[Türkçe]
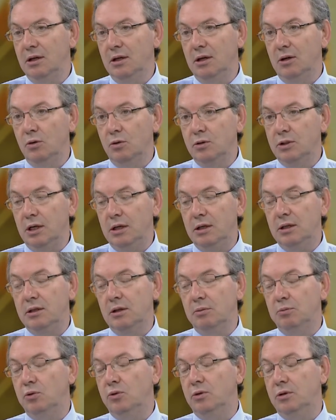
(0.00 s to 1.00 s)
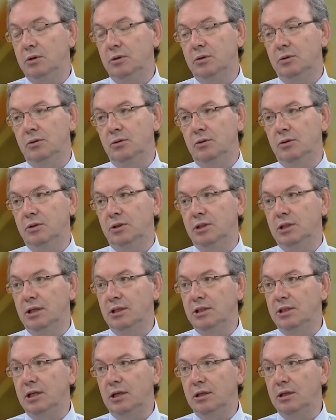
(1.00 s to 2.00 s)
özellikle bu tür
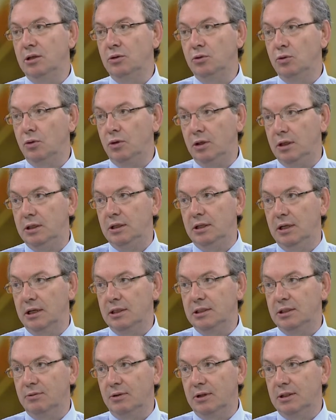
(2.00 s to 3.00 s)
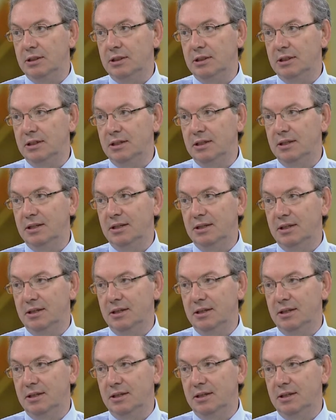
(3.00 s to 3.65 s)
çalışanlara çok ihtiyaç var. Hı hı.